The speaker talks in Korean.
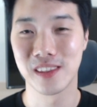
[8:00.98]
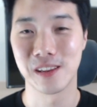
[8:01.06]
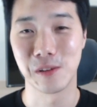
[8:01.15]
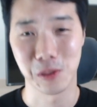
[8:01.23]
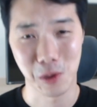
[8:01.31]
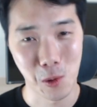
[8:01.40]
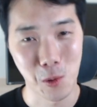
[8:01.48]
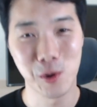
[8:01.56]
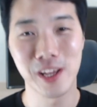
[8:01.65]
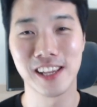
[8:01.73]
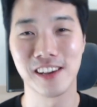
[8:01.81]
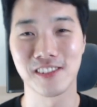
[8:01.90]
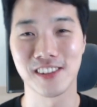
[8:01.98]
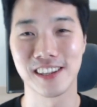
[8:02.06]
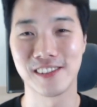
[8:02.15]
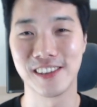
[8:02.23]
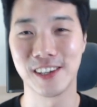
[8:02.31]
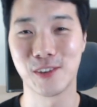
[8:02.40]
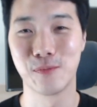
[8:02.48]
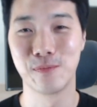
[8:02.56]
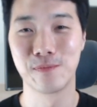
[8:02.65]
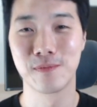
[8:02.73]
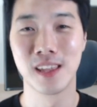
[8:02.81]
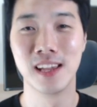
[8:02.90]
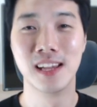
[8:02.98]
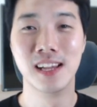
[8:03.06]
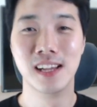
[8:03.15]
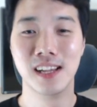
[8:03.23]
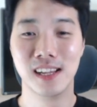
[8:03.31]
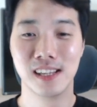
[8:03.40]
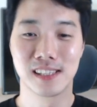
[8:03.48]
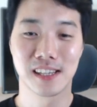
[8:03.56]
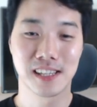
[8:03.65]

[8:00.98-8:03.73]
그리고 더 오래 기억될 거예요. 자,